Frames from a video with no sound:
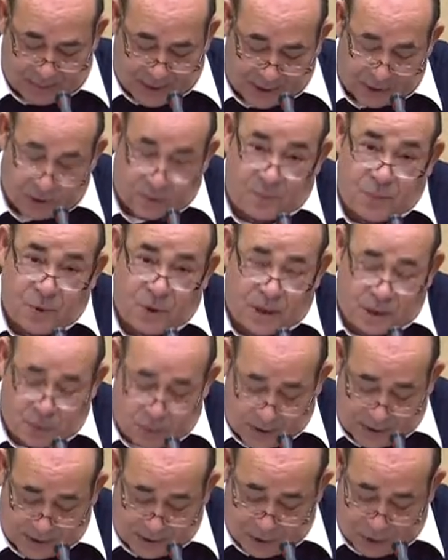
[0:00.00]
pacto por la
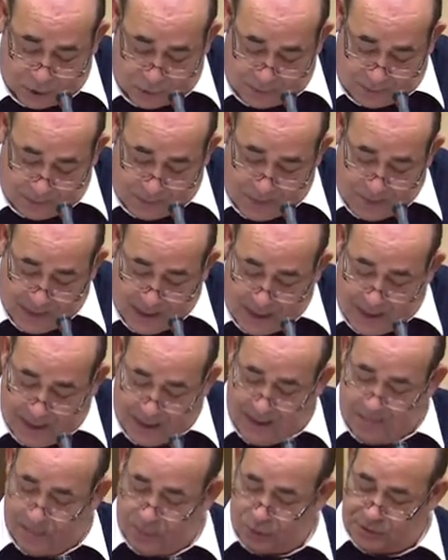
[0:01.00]
educación
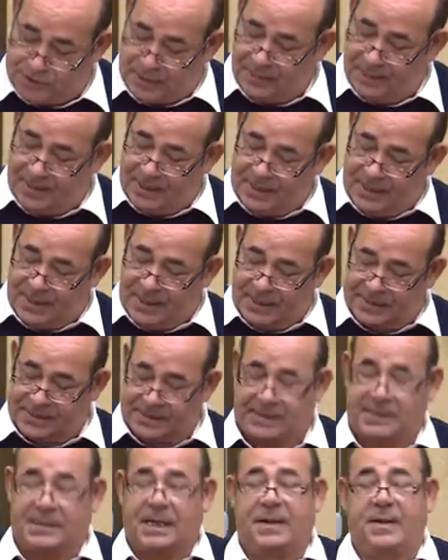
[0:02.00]
impulsar
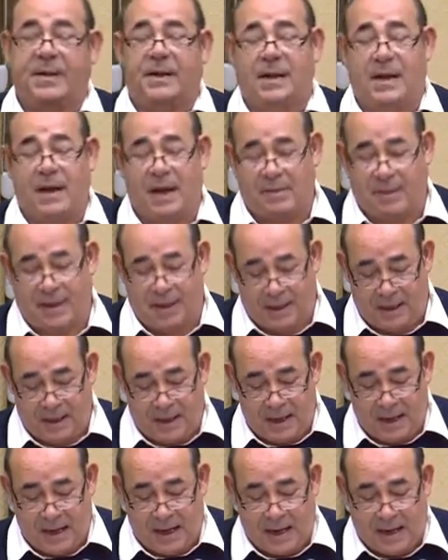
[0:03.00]
medidas que se acercaban
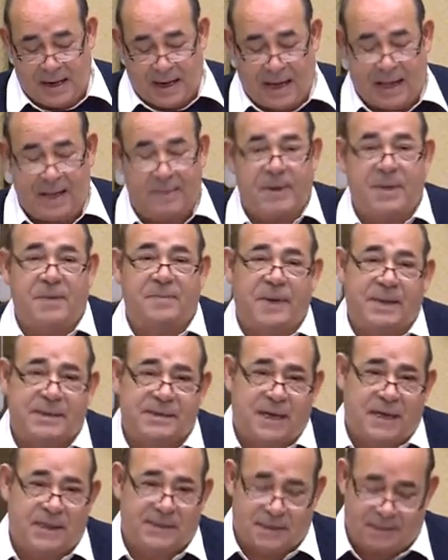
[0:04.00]
cada vez
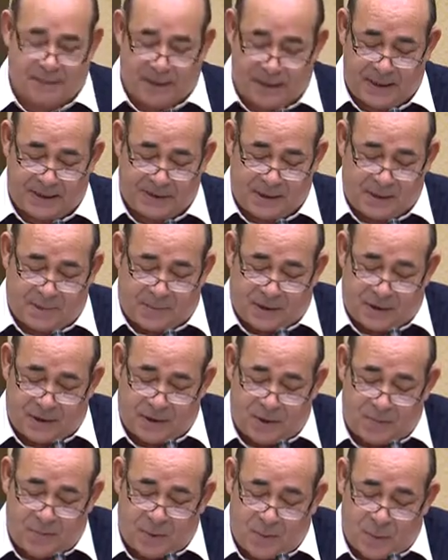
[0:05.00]
más a las demandas del
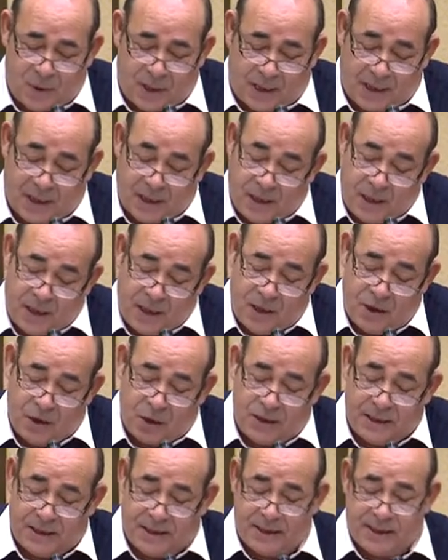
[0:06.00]
Partido Popular
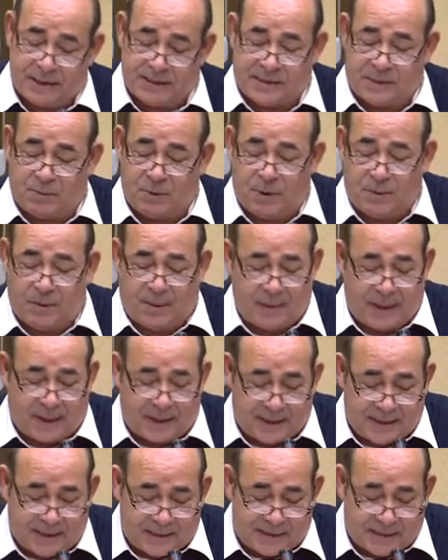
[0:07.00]
y hoy en día se vuelve a
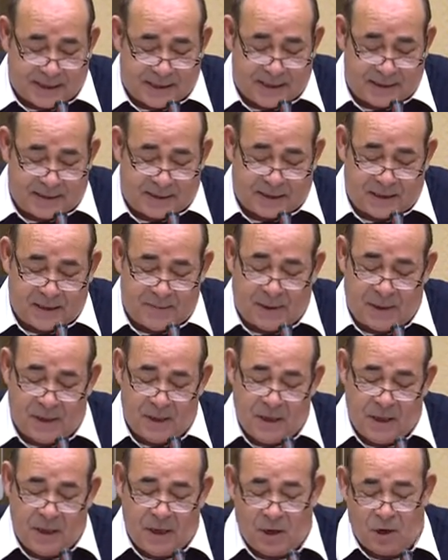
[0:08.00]
hablar de esta
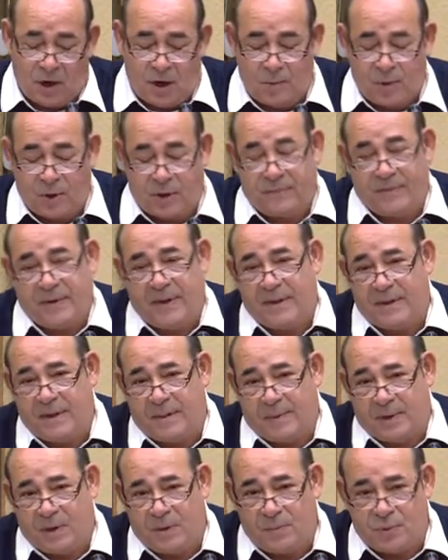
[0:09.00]
iniciativa como
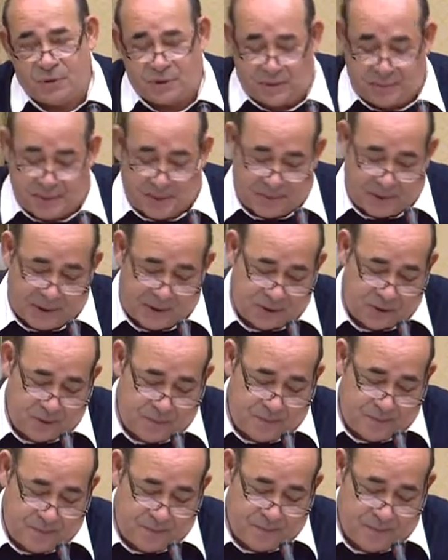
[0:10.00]
referencia para un posible
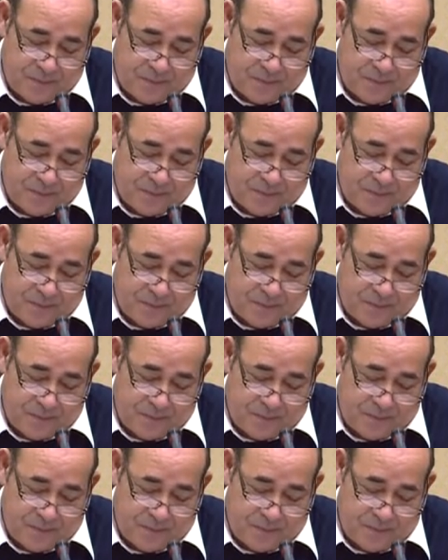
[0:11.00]
pacto.